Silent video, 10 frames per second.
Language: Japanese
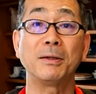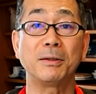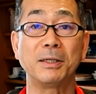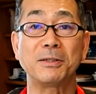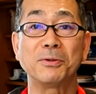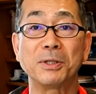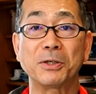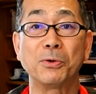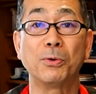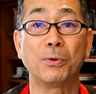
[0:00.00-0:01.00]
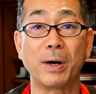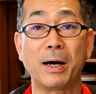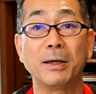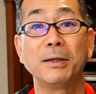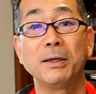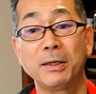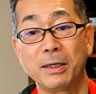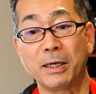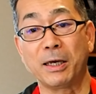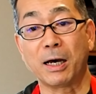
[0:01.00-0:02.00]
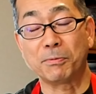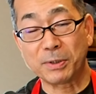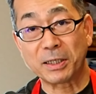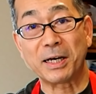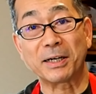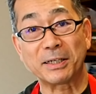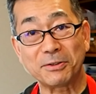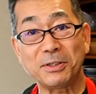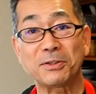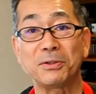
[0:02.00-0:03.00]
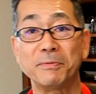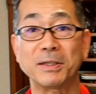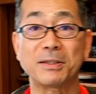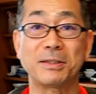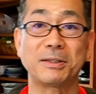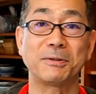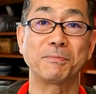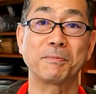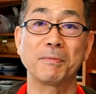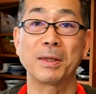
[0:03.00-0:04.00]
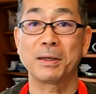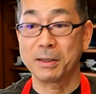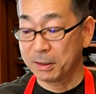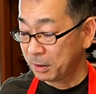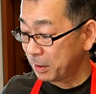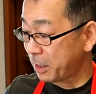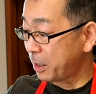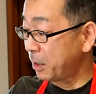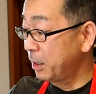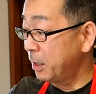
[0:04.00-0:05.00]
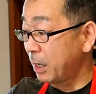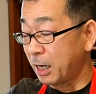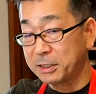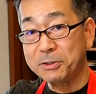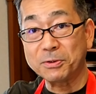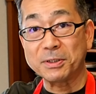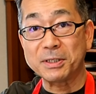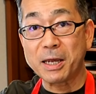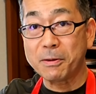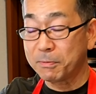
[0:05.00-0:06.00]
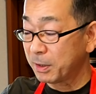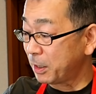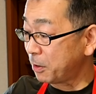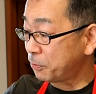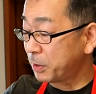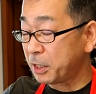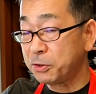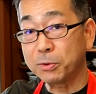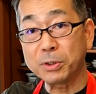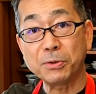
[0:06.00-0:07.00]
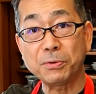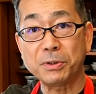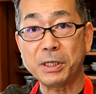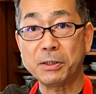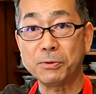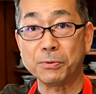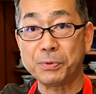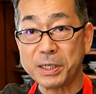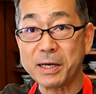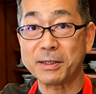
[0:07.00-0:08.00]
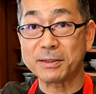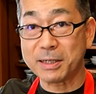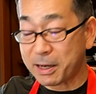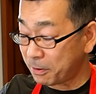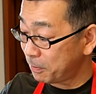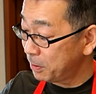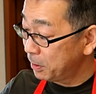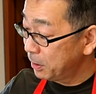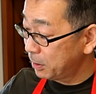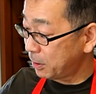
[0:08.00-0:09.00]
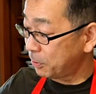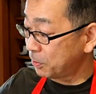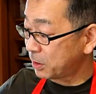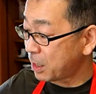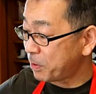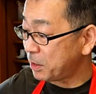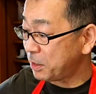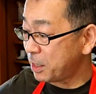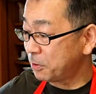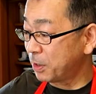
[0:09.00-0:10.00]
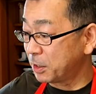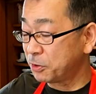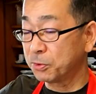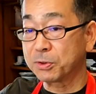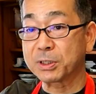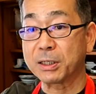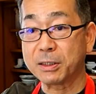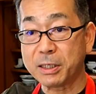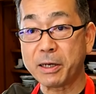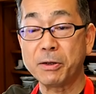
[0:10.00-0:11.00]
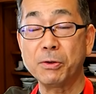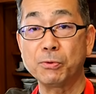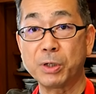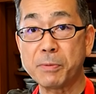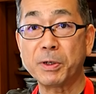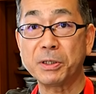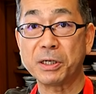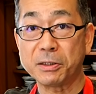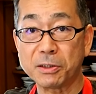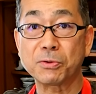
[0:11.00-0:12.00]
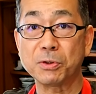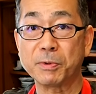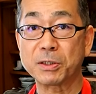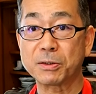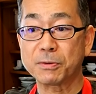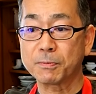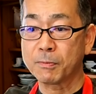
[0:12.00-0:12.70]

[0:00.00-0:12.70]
ですので今日は、えー、油で揚げずに作ります、えー、のですね、えフライ用で売っているフィレですねあのさばいてある味を使ってフライパンで焼いて作ります